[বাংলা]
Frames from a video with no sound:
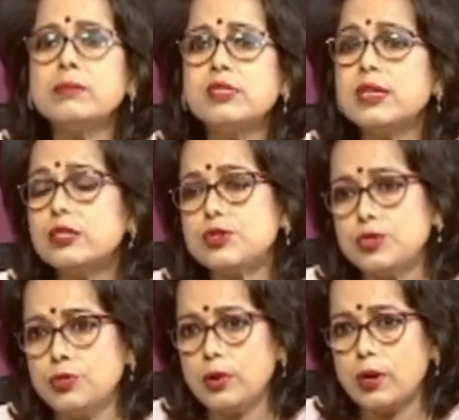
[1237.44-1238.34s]
সিক্স
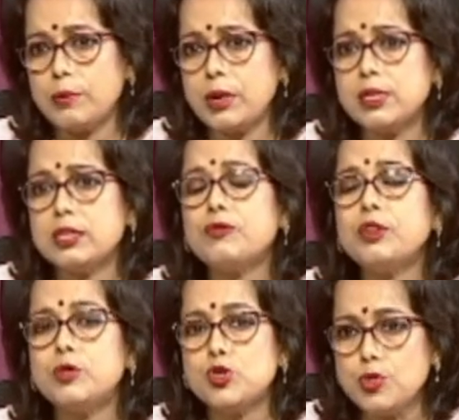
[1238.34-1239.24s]
জুন আমরা যেটা
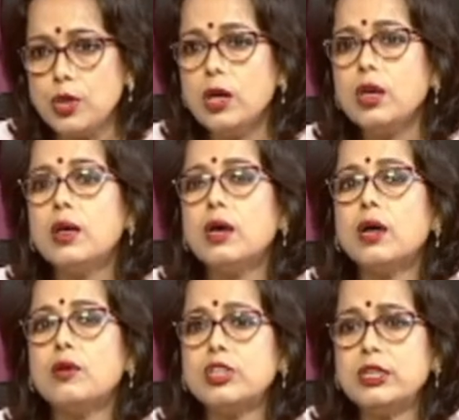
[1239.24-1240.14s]
ফিফ জুন
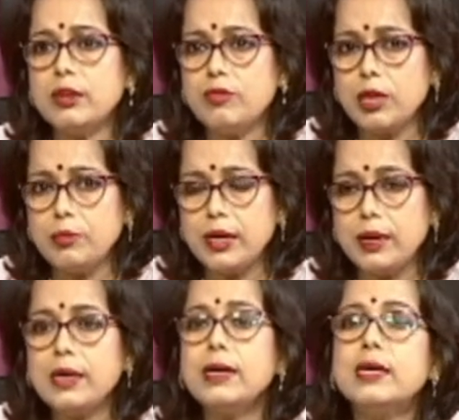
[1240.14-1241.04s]
ওয়ার্ল্ড এনভায়রনমেন্ট
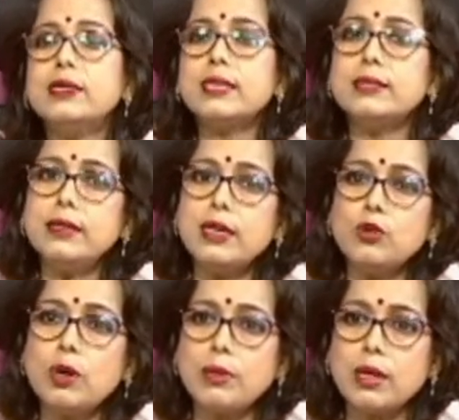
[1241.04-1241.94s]
ডে সেদিনকেও
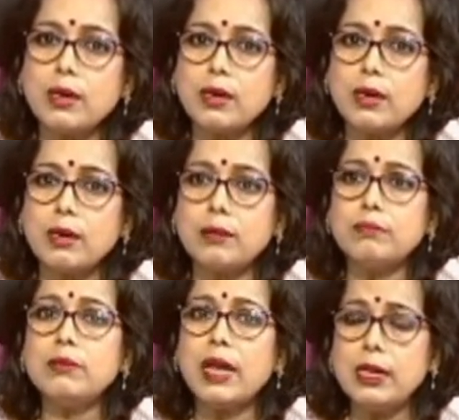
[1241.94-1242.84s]
আমরা
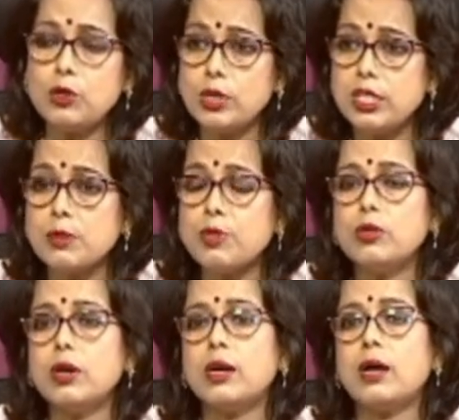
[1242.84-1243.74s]
র্যালি করেছি এবং
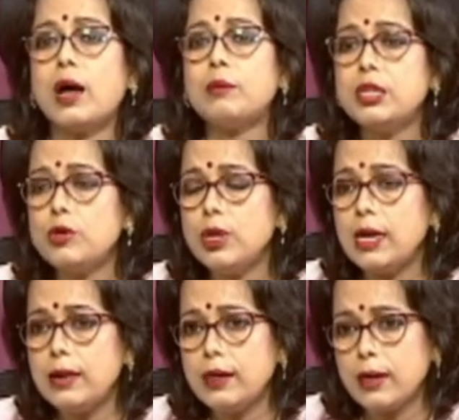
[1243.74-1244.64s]
আমাদের ওই
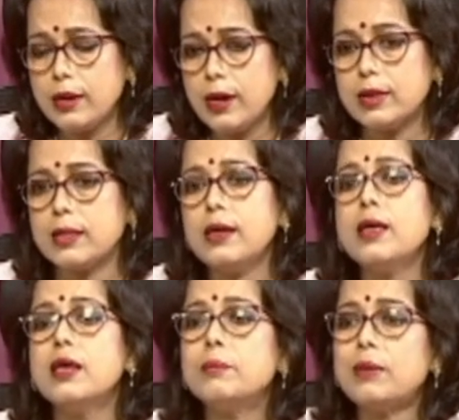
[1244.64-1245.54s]
এরিয়াতে
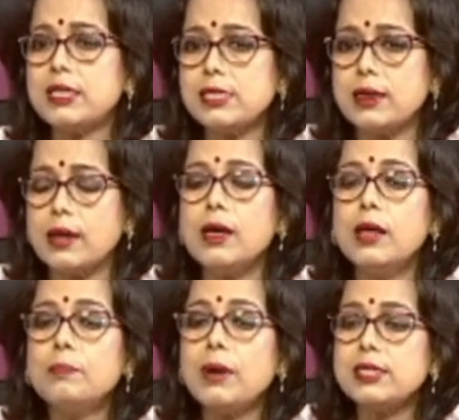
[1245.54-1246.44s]
বাচ্চারা
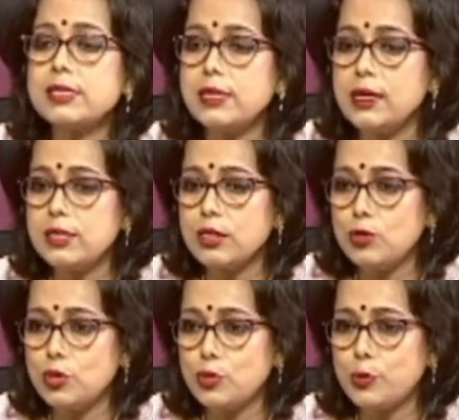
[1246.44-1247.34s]
প্লাস্টিক
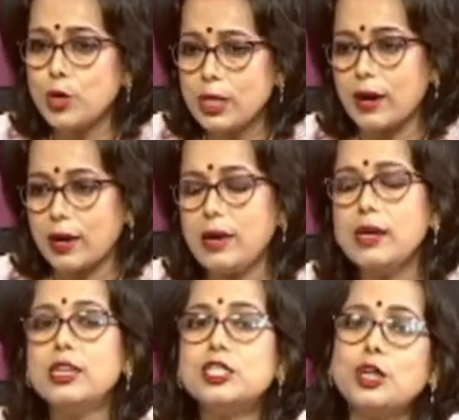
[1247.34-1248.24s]
যেগুলো পরে থাকে
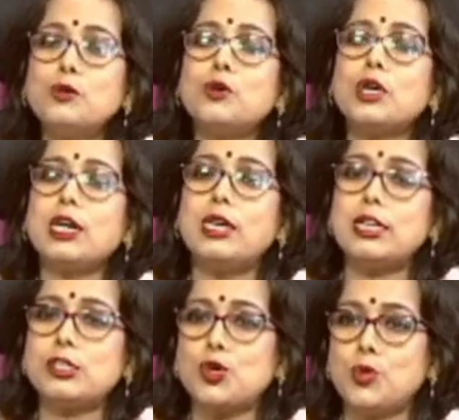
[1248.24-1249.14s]
সেগুলোকে
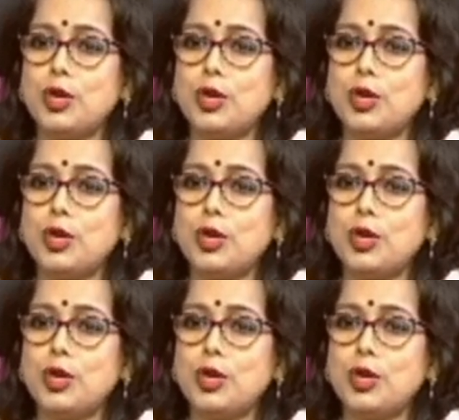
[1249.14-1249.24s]
কালেক্ট করে